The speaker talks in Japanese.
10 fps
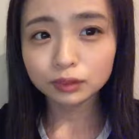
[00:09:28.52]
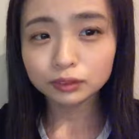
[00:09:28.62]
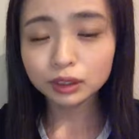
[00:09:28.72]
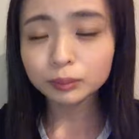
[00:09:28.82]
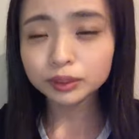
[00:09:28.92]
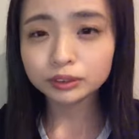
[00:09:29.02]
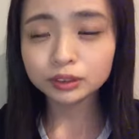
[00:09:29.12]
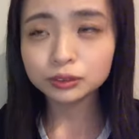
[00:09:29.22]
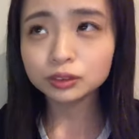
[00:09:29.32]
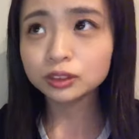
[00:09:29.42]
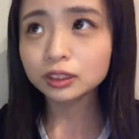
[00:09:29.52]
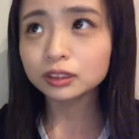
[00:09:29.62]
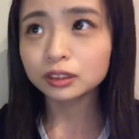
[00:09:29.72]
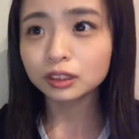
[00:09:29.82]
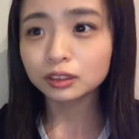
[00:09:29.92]
歌めちゃくちゃ上手になっ
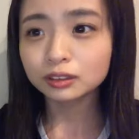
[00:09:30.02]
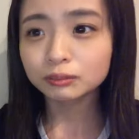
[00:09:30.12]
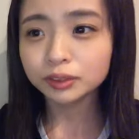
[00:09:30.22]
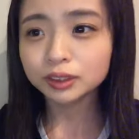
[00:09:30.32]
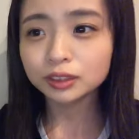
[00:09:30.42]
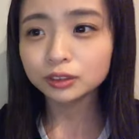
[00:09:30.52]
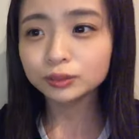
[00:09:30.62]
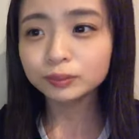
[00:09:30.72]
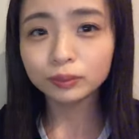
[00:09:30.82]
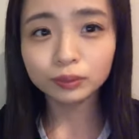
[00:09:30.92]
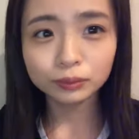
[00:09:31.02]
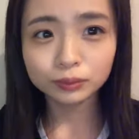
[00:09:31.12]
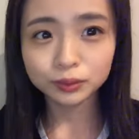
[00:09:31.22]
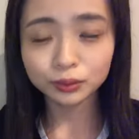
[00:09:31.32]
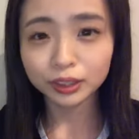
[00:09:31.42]
てためっちゃ有望
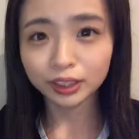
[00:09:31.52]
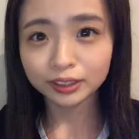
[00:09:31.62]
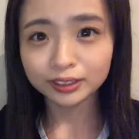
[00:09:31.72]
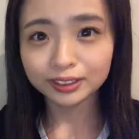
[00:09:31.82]
将来